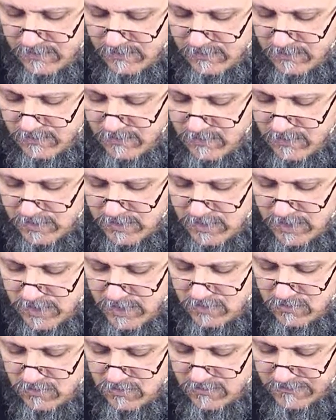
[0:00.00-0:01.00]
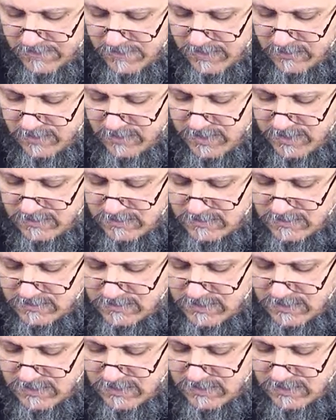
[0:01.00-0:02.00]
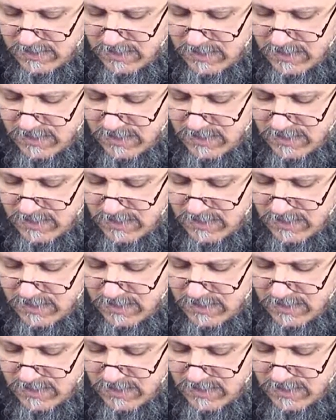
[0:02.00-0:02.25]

ووضعه في بيت السجن